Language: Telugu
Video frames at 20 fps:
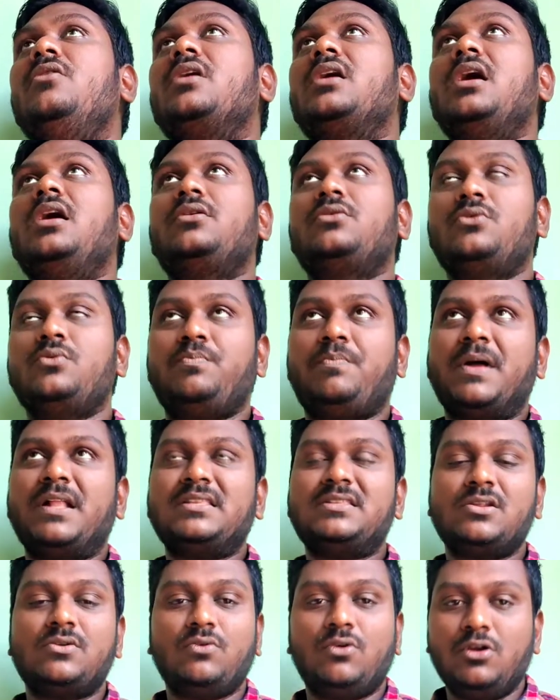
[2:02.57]
ఒక టూ
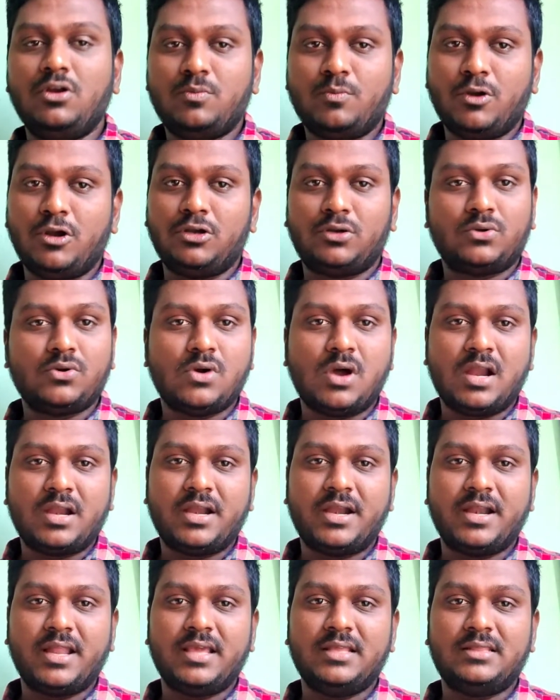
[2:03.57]
పల్సర్ ఓల్డ్ మోడల్ టూ
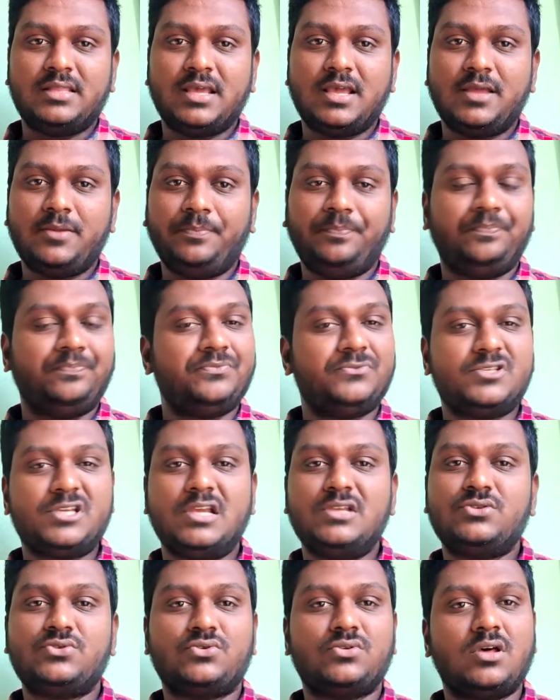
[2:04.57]
హండ్రెడ్ అయితే
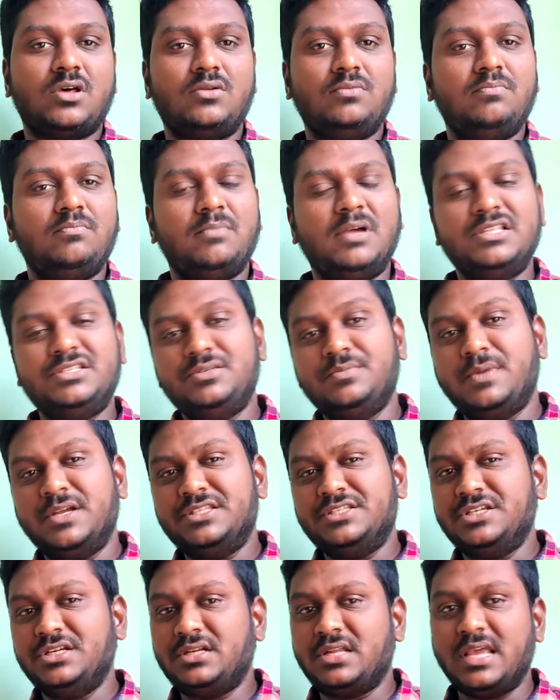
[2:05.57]
చేయించుకున్నారు మంచి
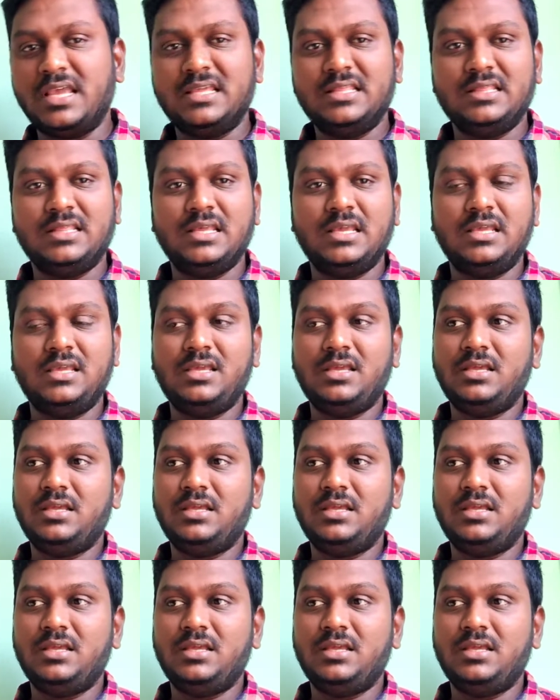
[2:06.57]
బడ్జెట్ అయింది